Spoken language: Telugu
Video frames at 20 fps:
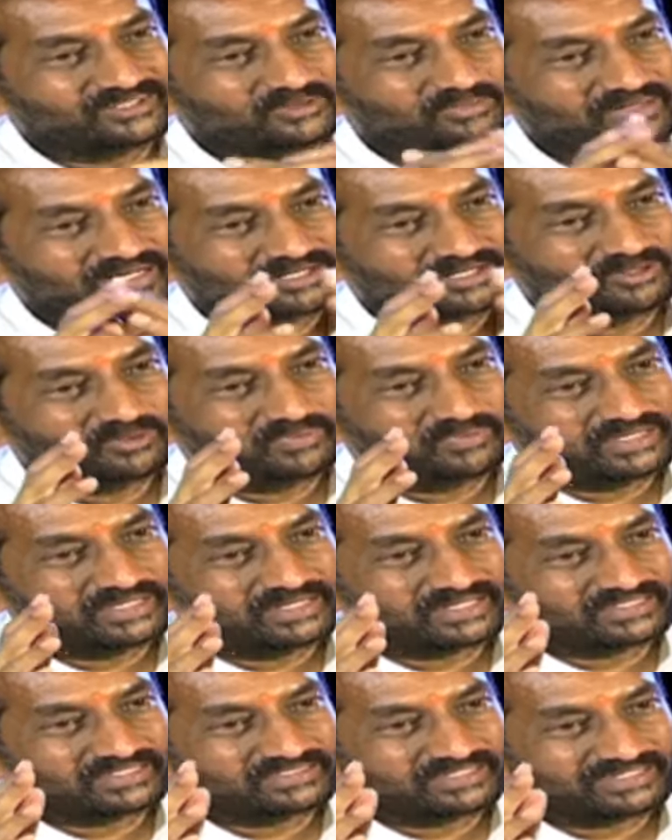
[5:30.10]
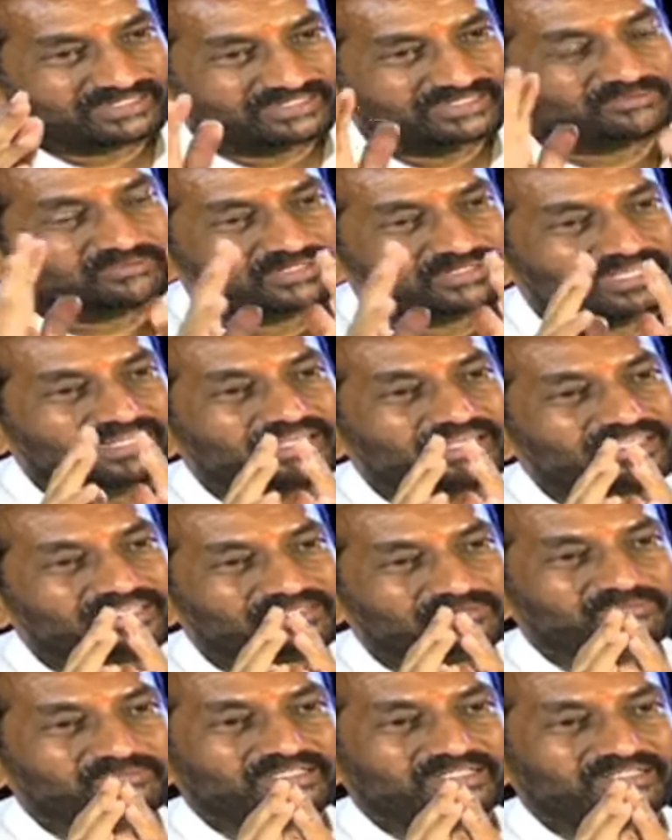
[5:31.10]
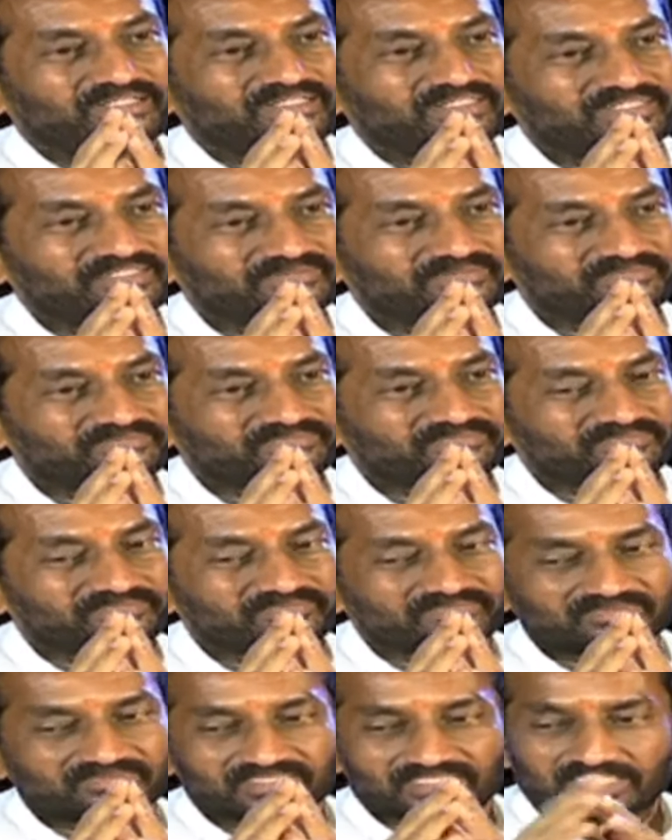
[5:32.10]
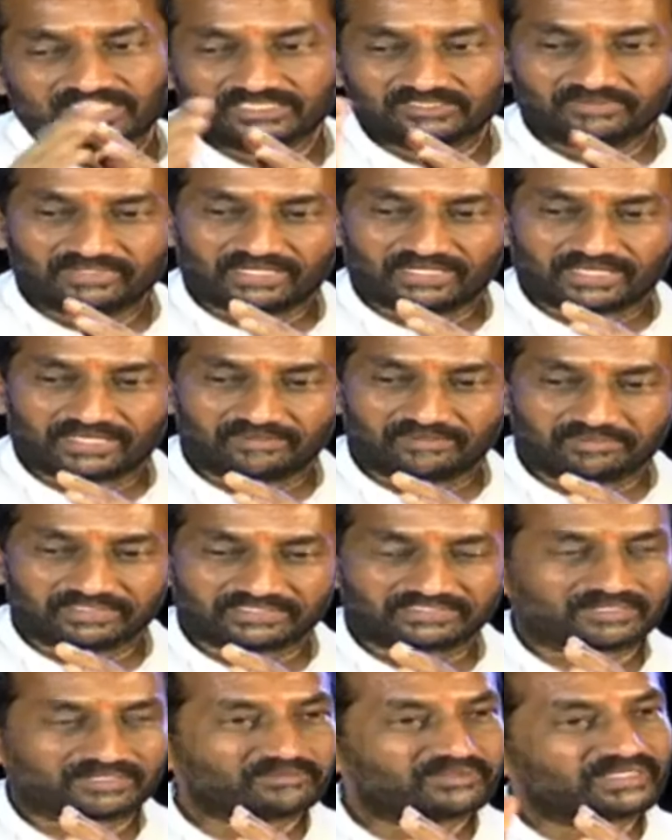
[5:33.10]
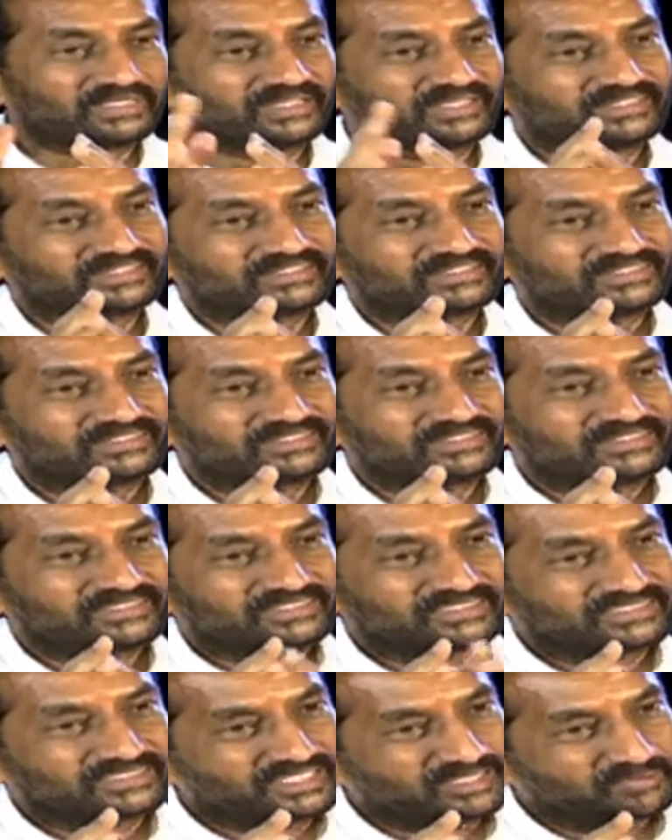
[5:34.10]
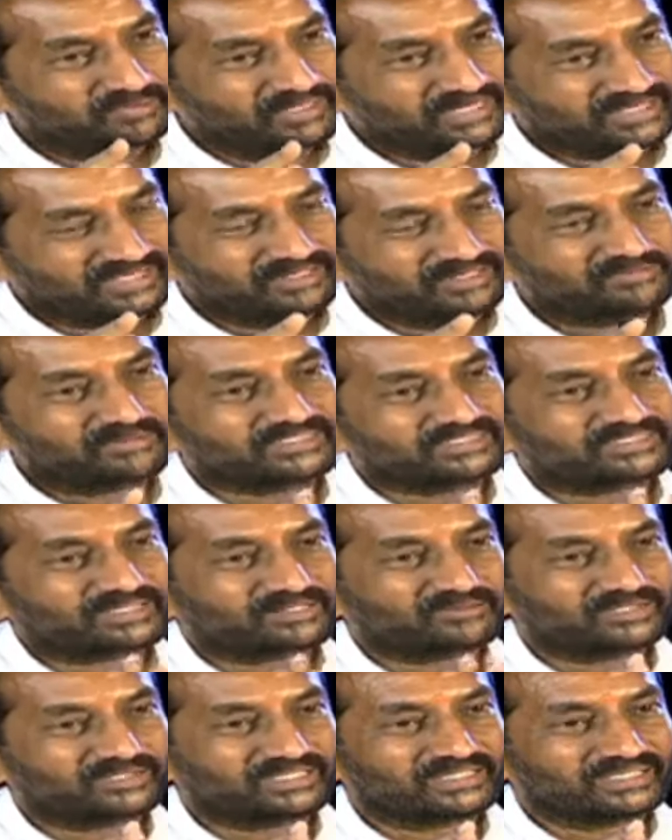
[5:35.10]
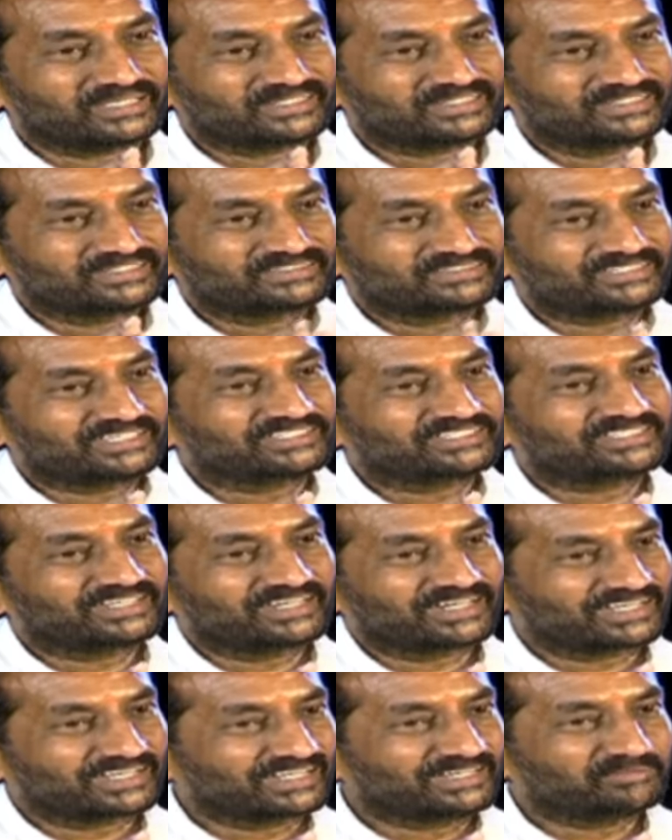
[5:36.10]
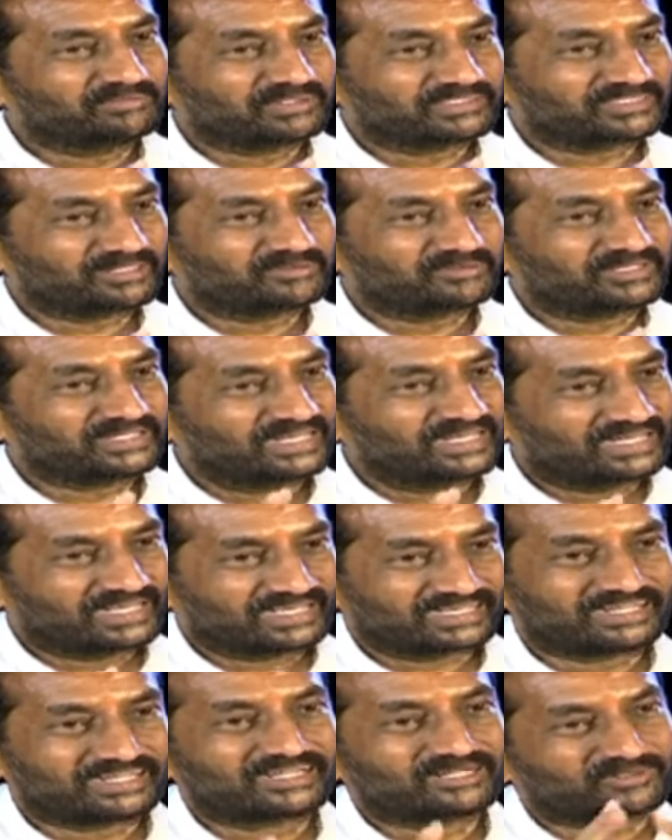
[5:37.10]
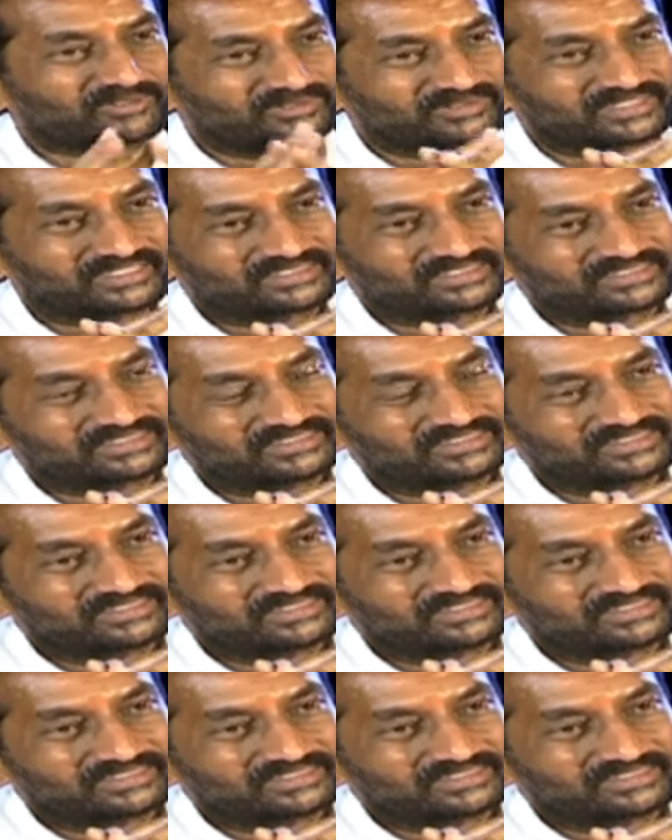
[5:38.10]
దుబాక్ ఉప ఎన్నిక జరిగినప్పుడు నేనేం చెప్పిన అంటే గజ్వేల్కి ఎన్ని పైసలు పోయినాయి సిద్దిపేటకి ఎన్ని పైసలు పోయినాయి సిరిసిల్లకి ఎన్ని పైసలు పోయినాయి లెక్కలు అడుగుంటారు